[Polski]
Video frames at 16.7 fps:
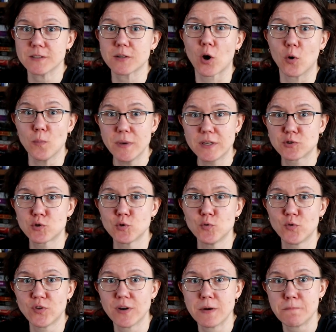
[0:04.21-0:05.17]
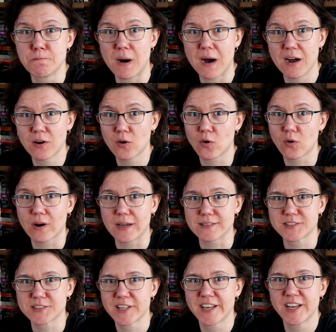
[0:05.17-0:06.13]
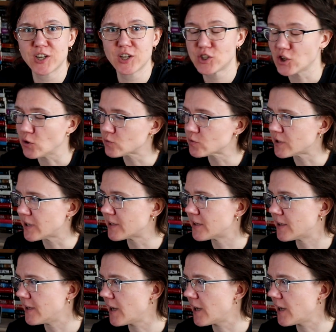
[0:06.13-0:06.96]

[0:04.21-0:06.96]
komiksów, mang oraz książek,